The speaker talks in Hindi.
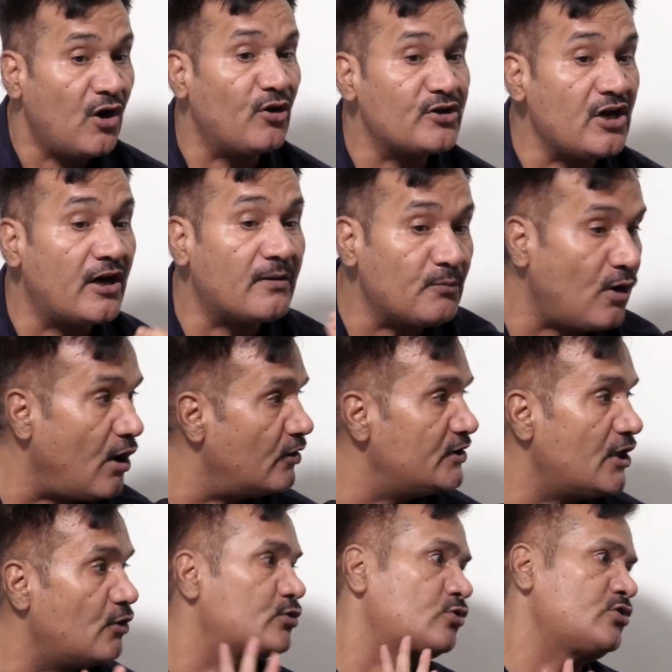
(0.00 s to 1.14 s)
और यह
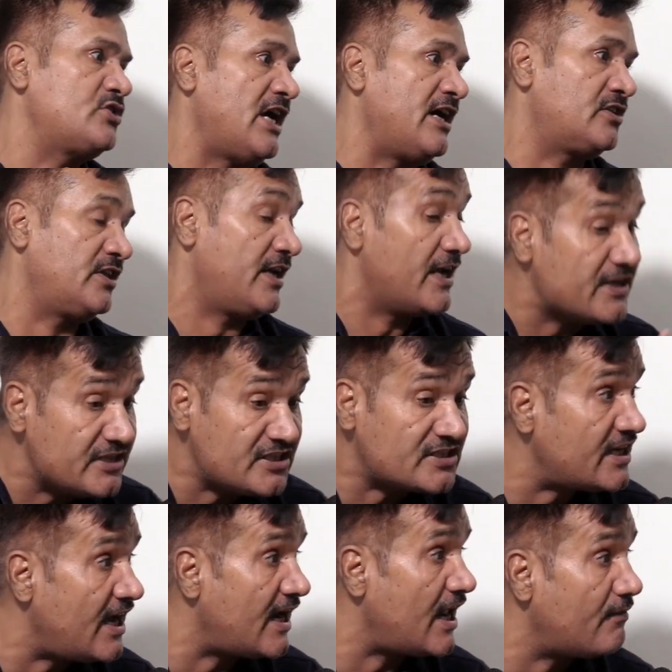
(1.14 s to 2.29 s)
यह उसको चाटते रहे
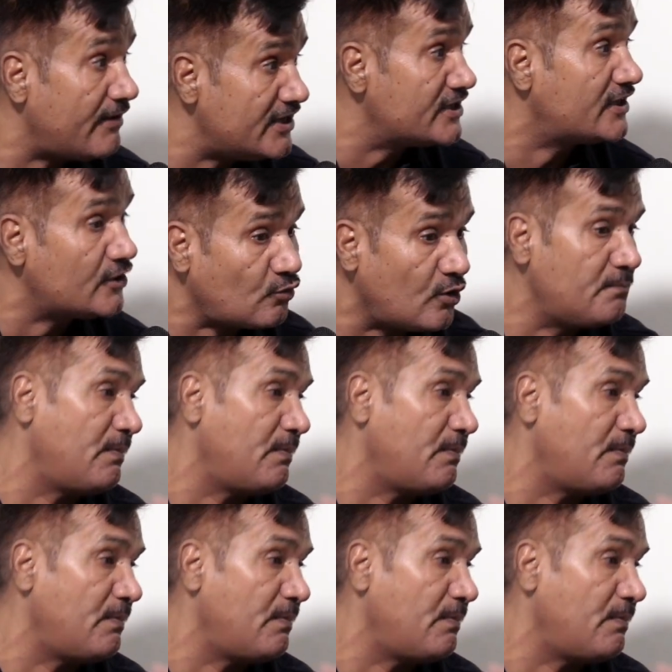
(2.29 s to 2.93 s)
इसके अलावा इनकी कोई